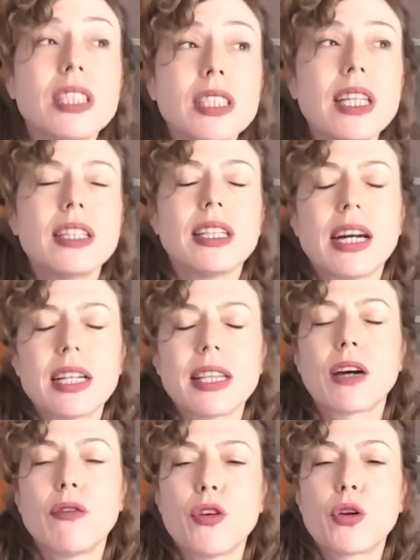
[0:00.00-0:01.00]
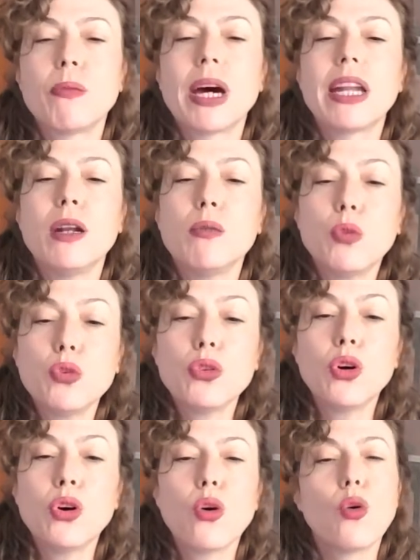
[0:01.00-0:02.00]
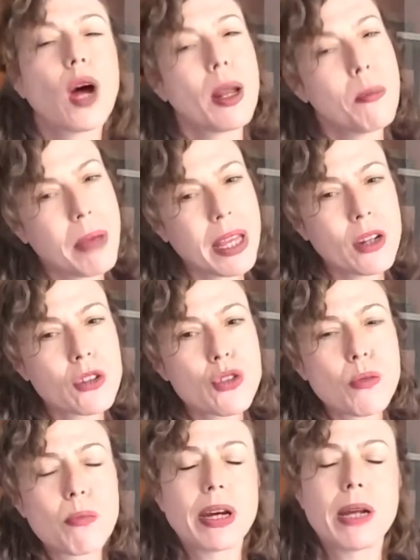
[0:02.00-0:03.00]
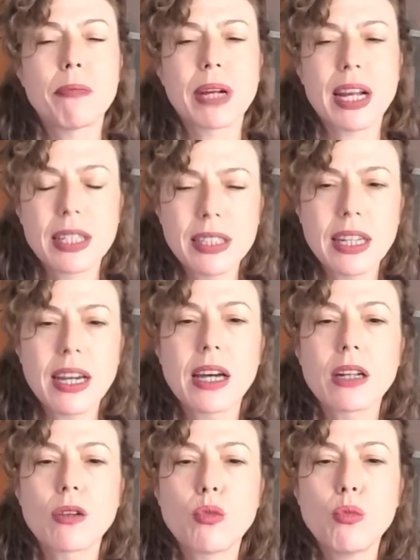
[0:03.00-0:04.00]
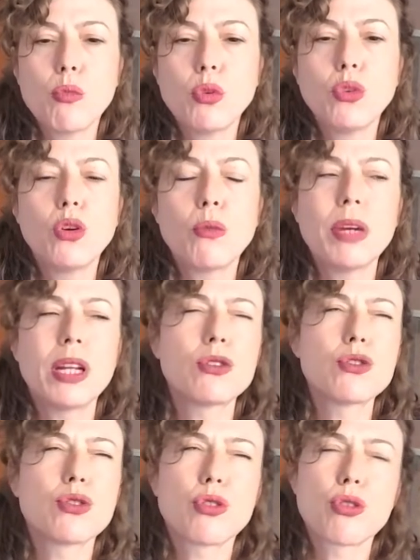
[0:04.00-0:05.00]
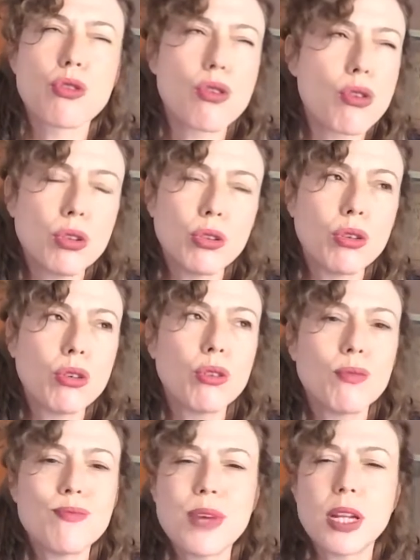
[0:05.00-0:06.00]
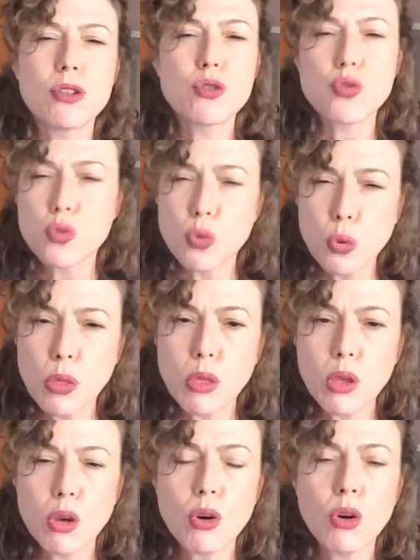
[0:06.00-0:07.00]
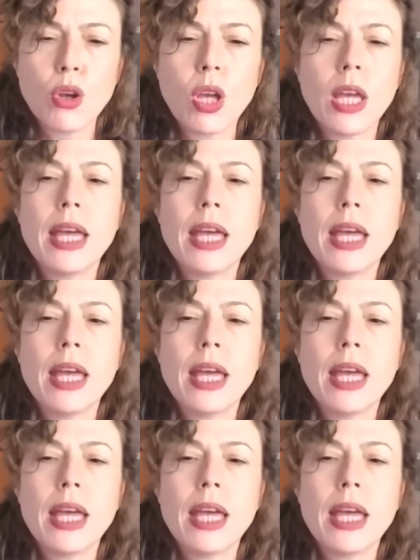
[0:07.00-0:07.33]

intentar transformar el mundo o al menos para practicar un mundo menos roto, menos sucio,